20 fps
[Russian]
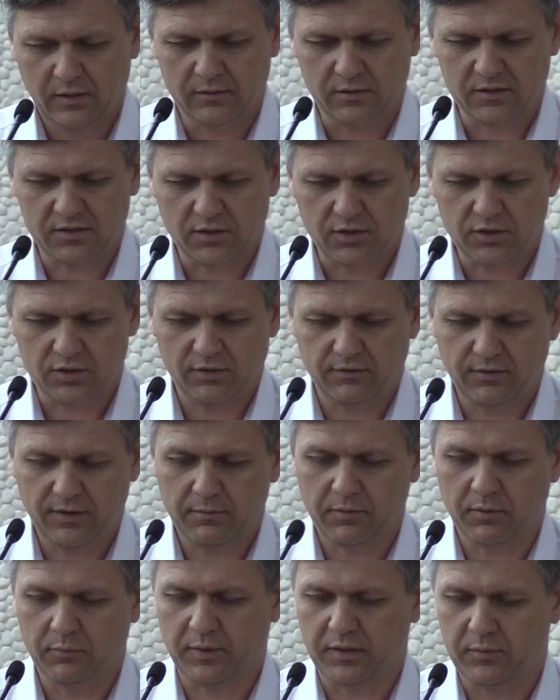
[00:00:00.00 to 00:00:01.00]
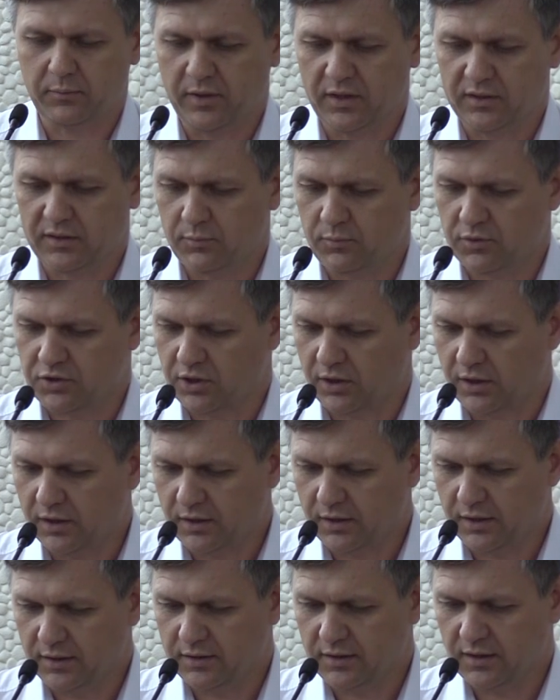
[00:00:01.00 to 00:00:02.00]
В настоящее время предприятиями
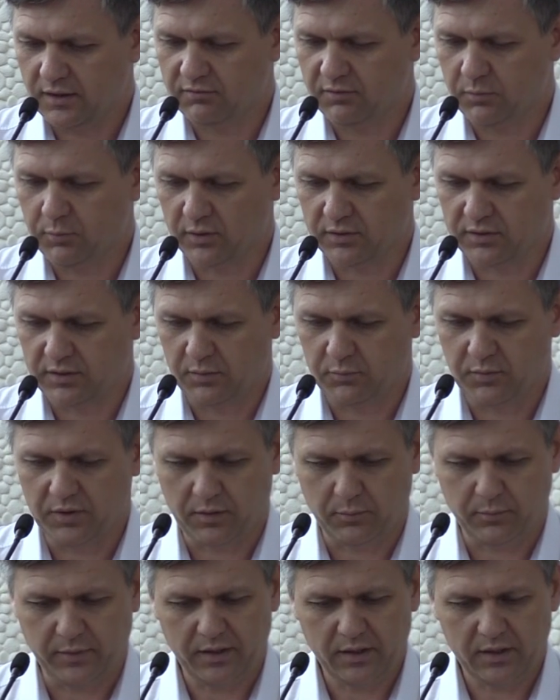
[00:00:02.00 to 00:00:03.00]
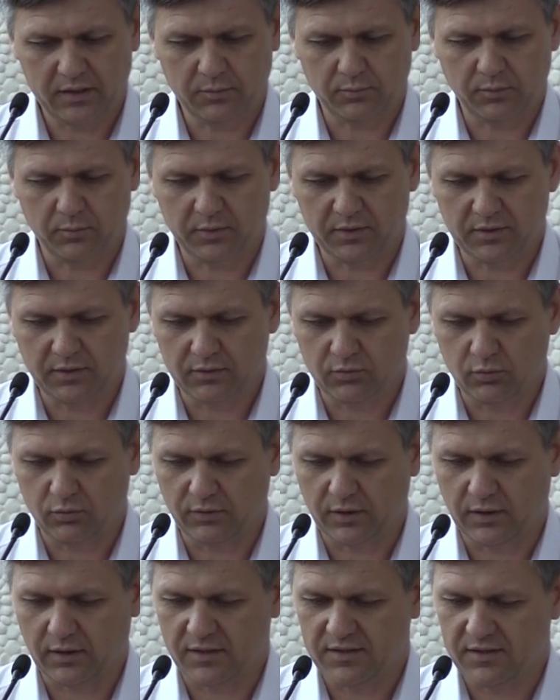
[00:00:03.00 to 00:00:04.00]
ЖКХ и КЭК выполнены мероприятия по
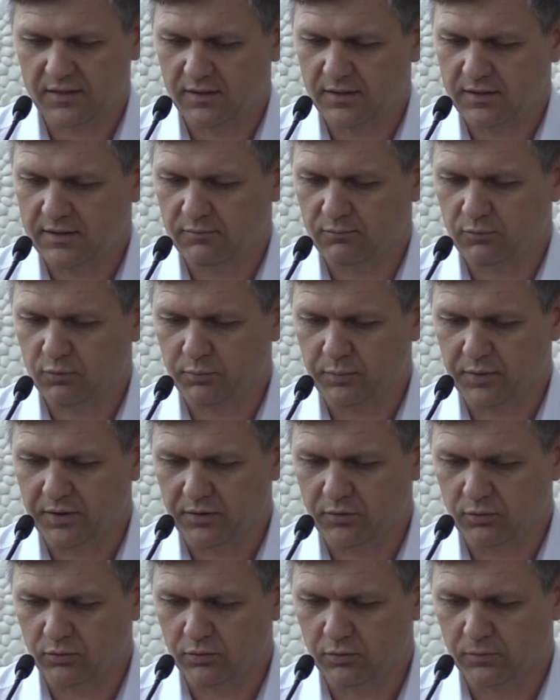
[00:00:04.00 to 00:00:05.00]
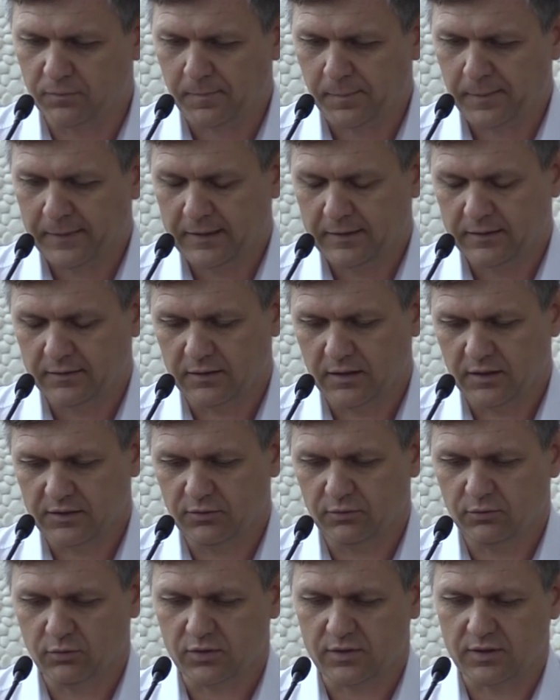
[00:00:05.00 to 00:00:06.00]
подготовке к осенне-зимнему периоду на
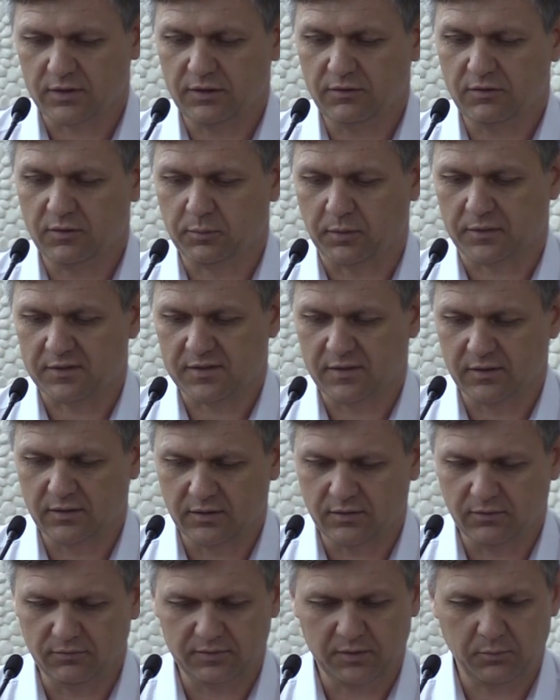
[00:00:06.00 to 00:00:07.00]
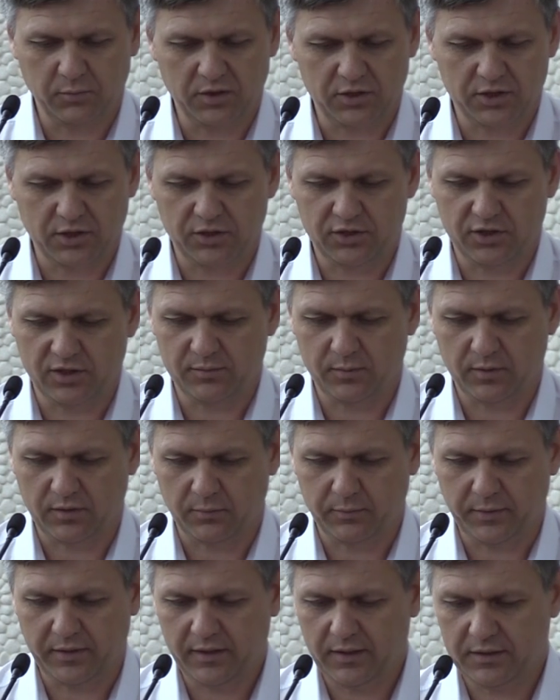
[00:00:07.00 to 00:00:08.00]
99%. Небольшая часть
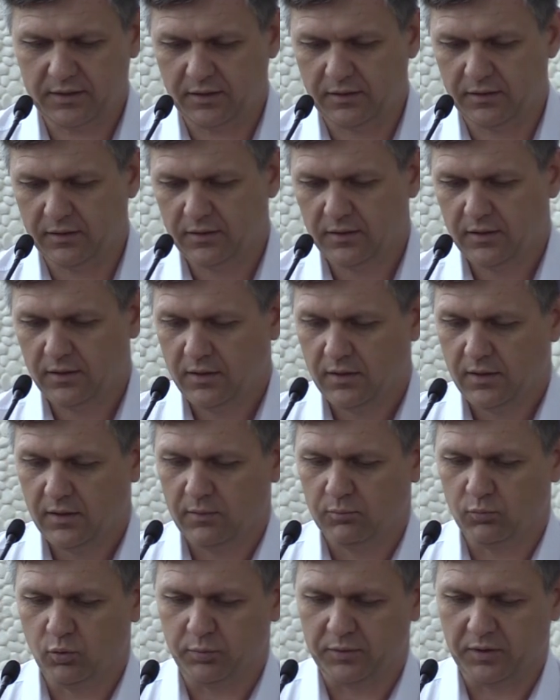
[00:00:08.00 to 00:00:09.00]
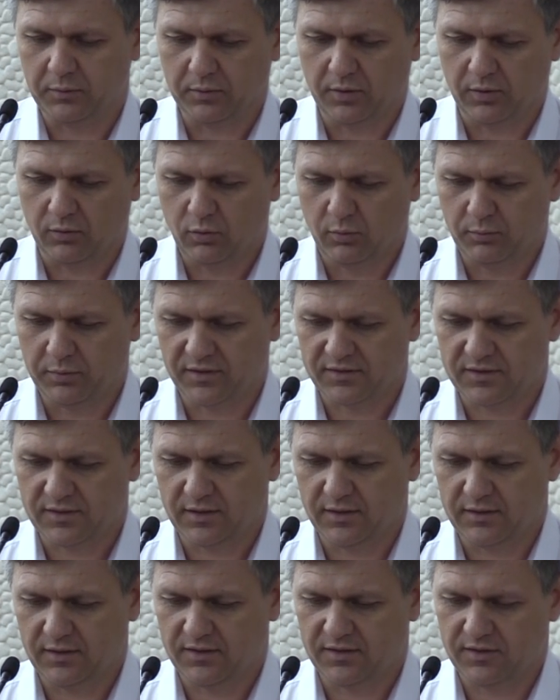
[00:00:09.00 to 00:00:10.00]
мероприятий МУК «Теплокомплекс»
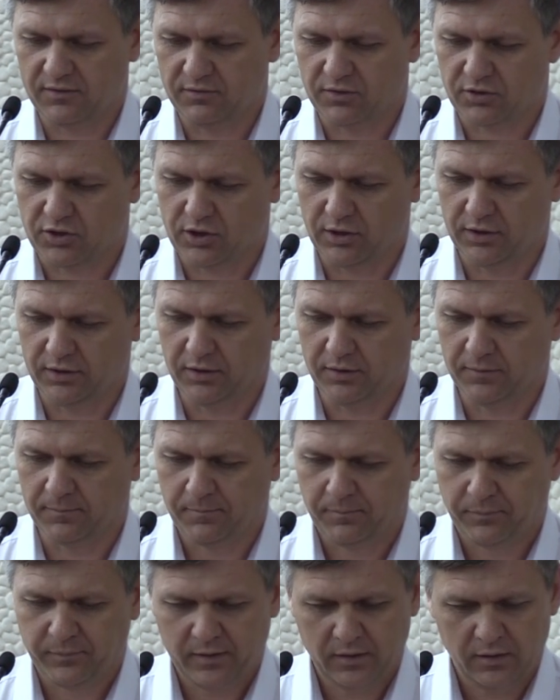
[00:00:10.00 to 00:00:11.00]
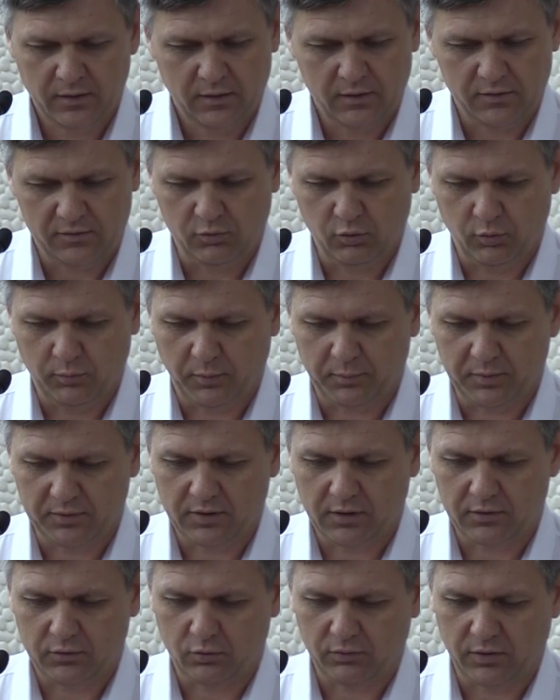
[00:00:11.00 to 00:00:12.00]
стадии завершения. Всего по
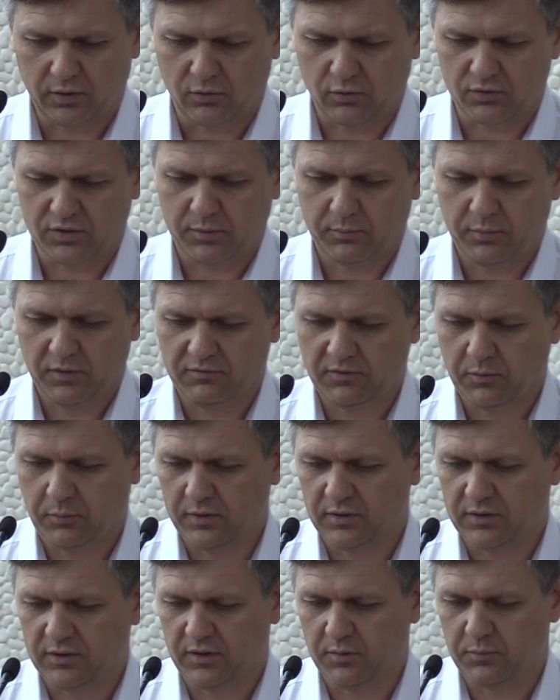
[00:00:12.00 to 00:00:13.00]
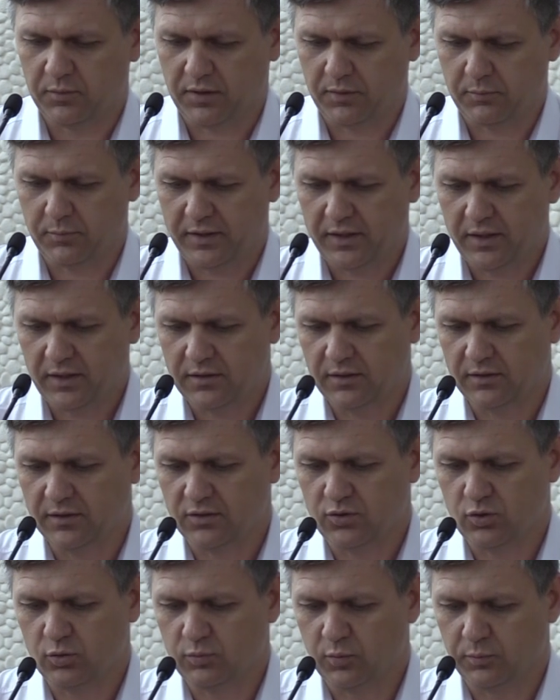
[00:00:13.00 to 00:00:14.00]
подготовке КОЗРК выполнено мероприятие
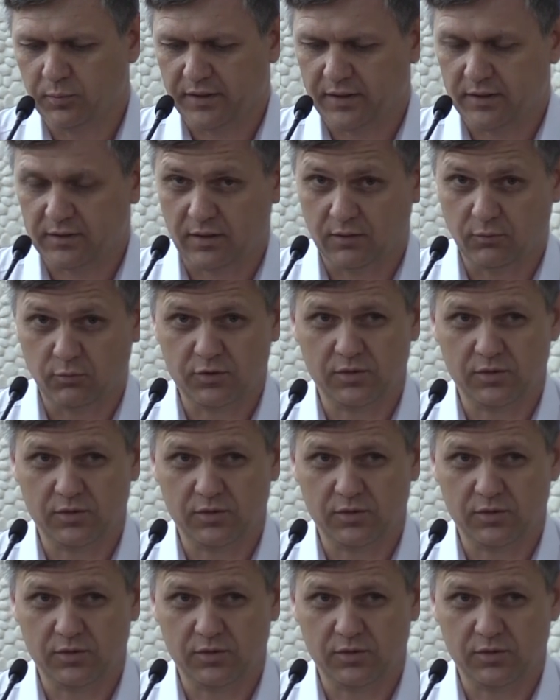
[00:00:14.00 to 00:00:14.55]
на сумму порядка